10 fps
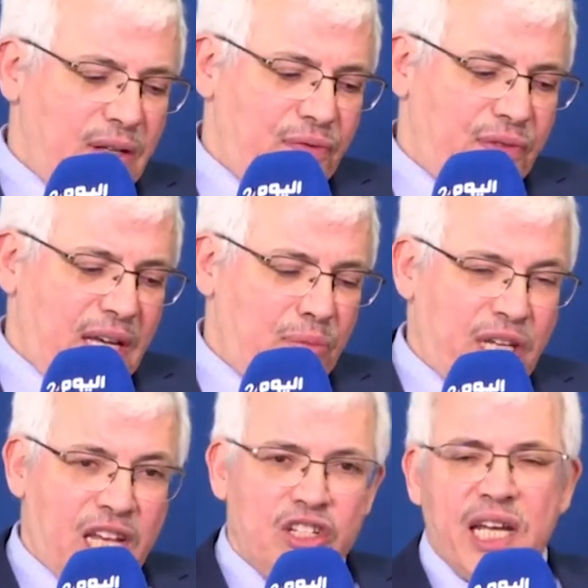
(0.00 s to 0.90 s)
في
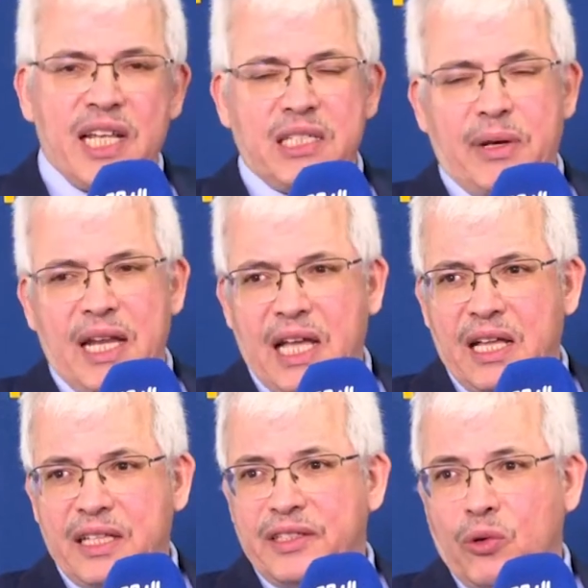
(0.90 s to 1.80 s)
المنهاج لأن أصبح
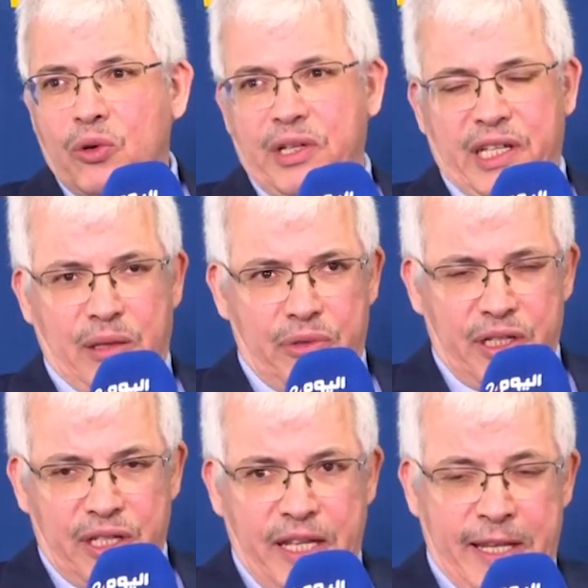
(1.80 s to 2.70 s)
لها دور كبير